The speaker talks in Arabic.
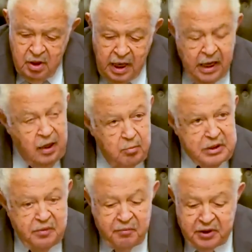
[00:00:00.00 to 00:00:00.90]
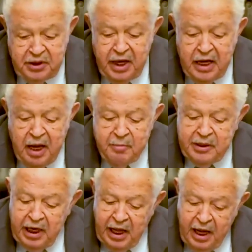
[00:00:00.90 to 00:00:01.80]
قال بصفته
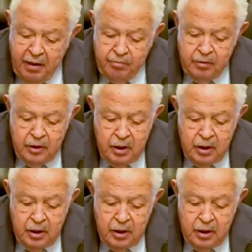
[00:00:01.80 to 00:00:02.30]
الأمين العام